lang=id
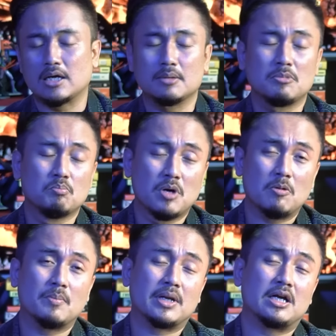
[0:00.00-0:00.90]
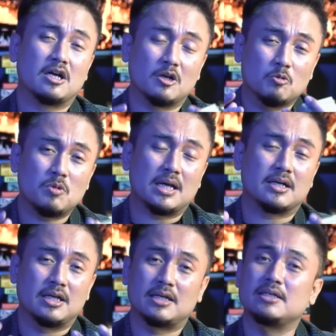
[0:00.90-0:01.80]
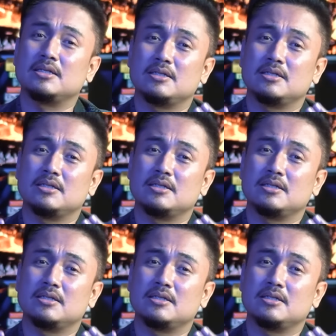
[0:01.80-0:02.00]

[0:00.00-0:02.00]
akan membawa mereka keluar dari